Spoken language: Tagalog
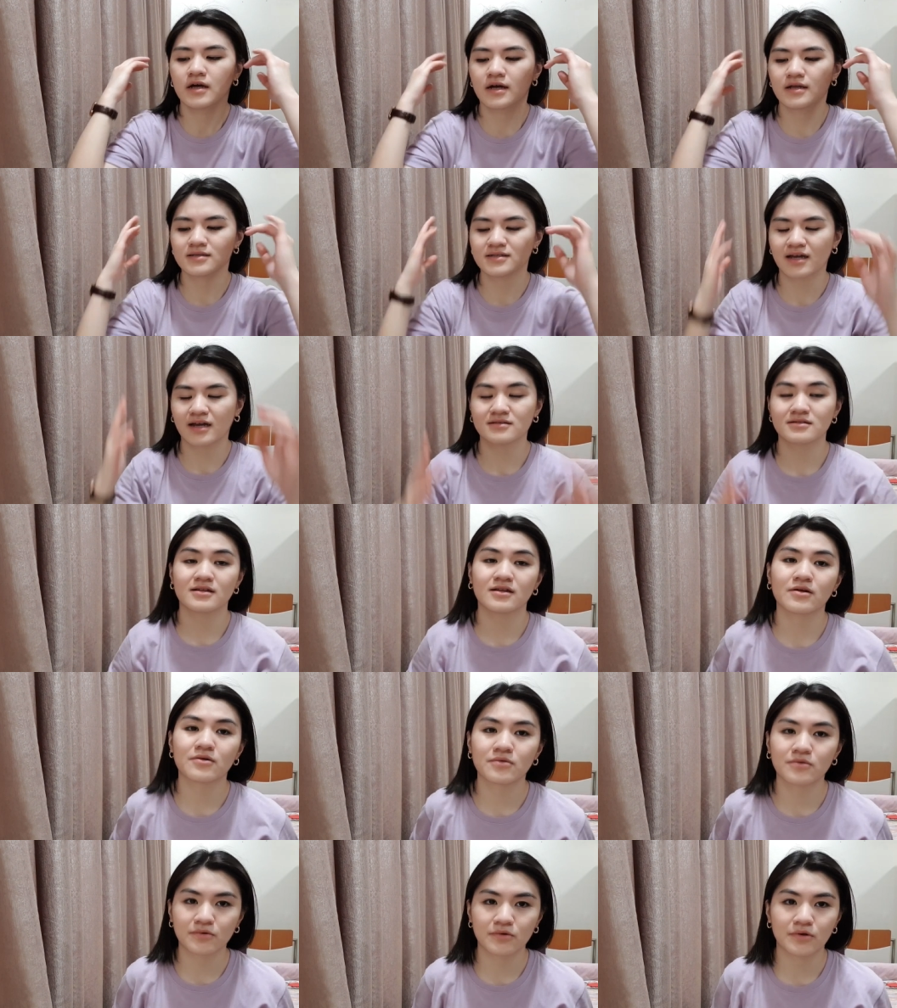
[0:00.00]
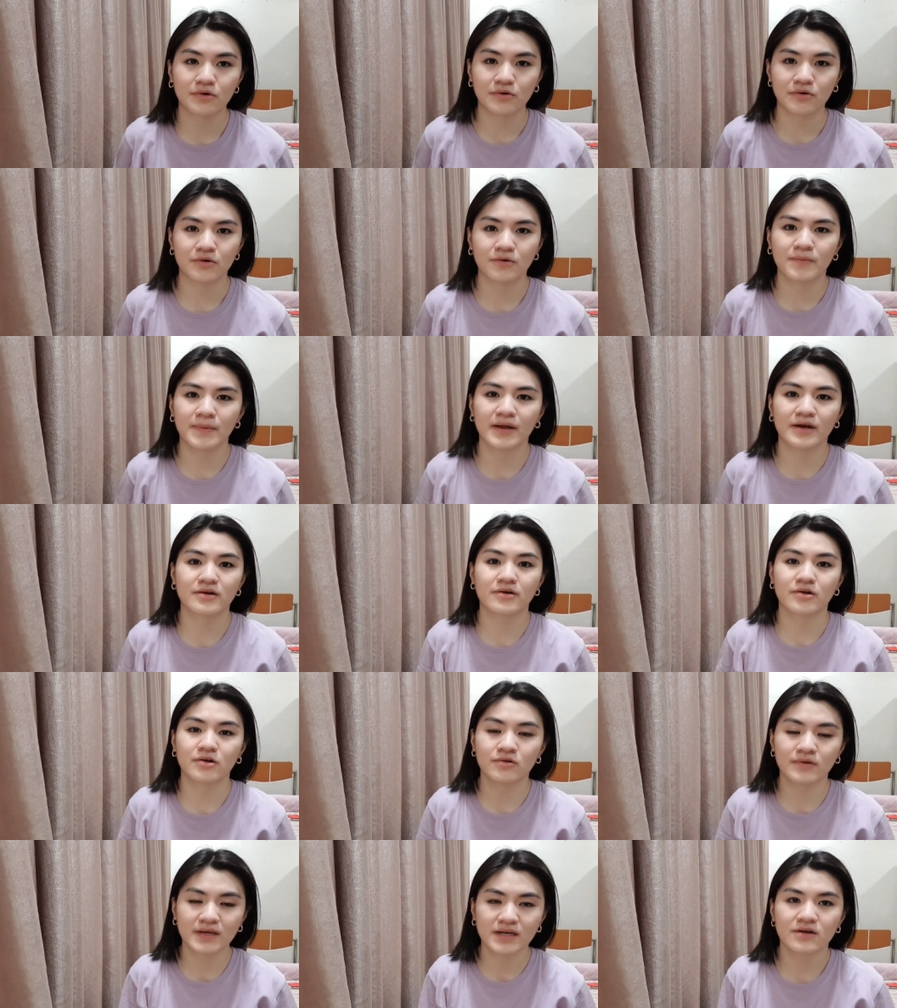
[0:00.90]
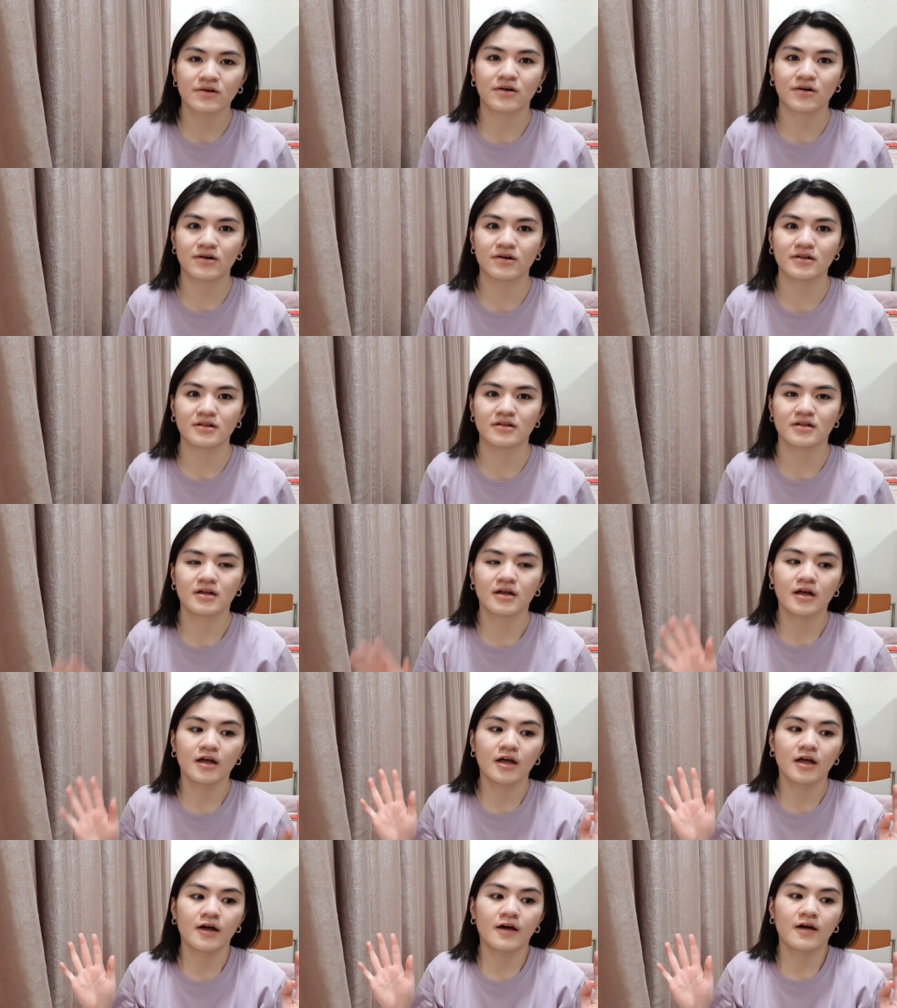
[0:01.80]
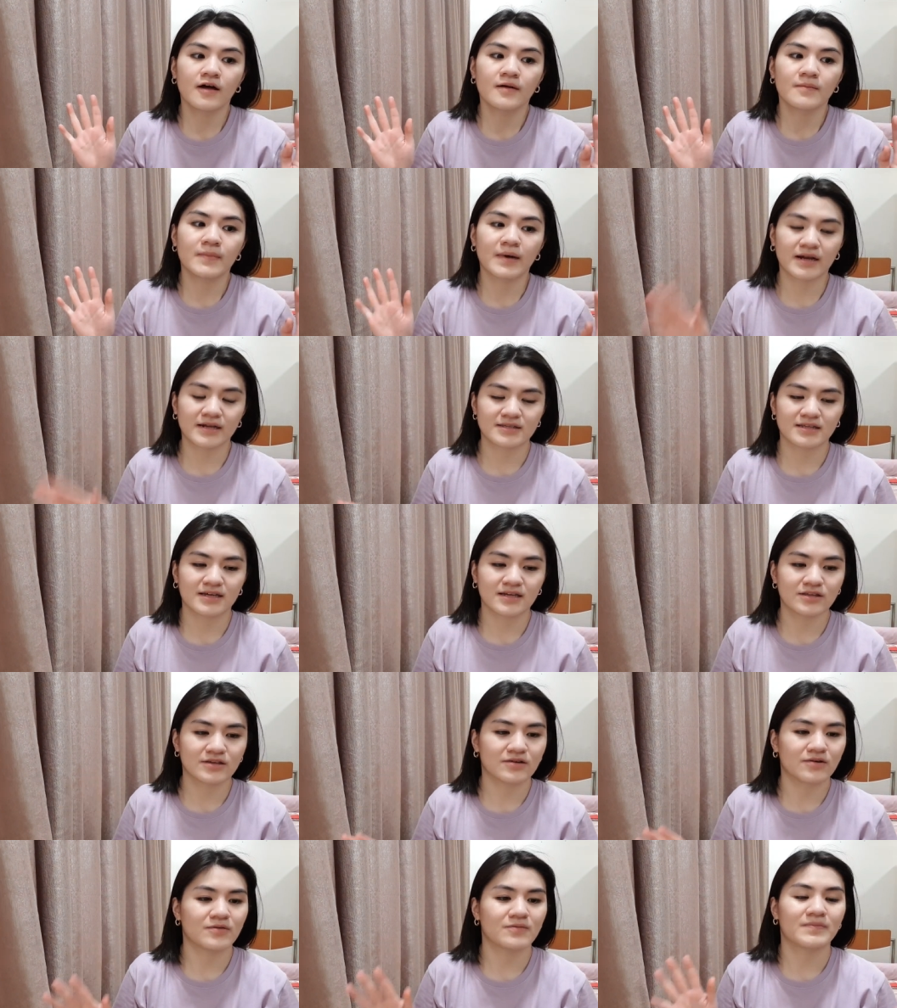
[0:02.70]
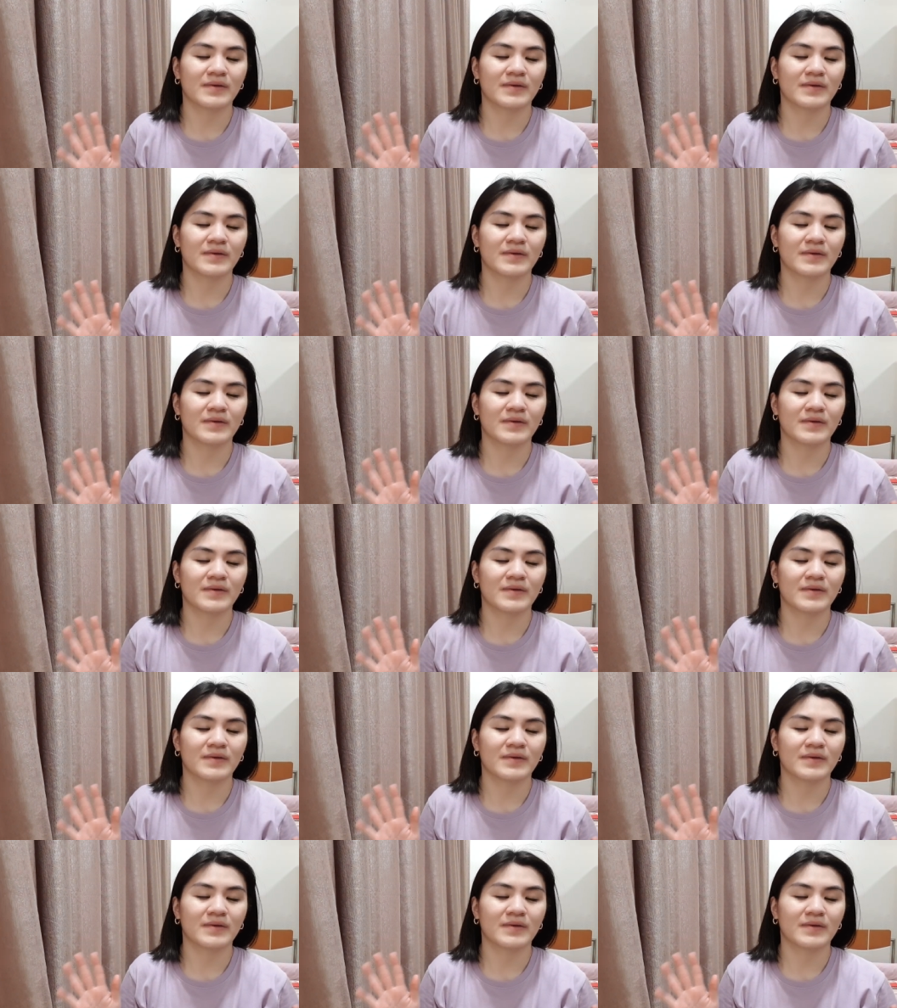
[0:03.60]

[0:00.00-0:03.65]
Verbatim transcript: Ang sakit na ng ulo ko. Pero, quick haul para sa inyo.